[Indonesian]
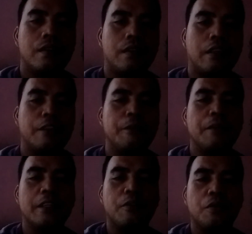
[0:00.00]
Jadi
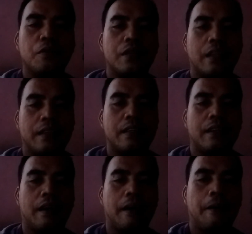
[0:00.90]
begitu
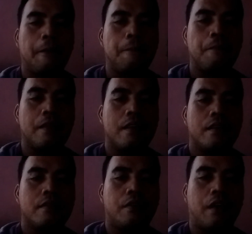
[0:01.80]
kira-kira
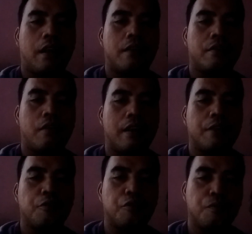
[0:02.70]
saudara-saudaraku
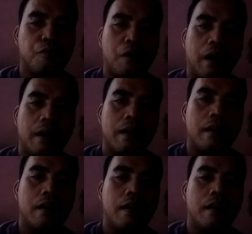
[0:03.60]
semua.
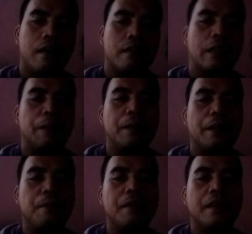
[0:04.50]

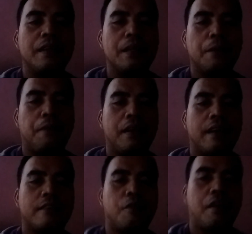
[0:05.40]
Lebih-lebih ini kepada
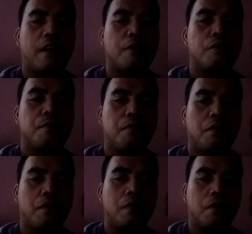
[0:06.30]
saudaraku bro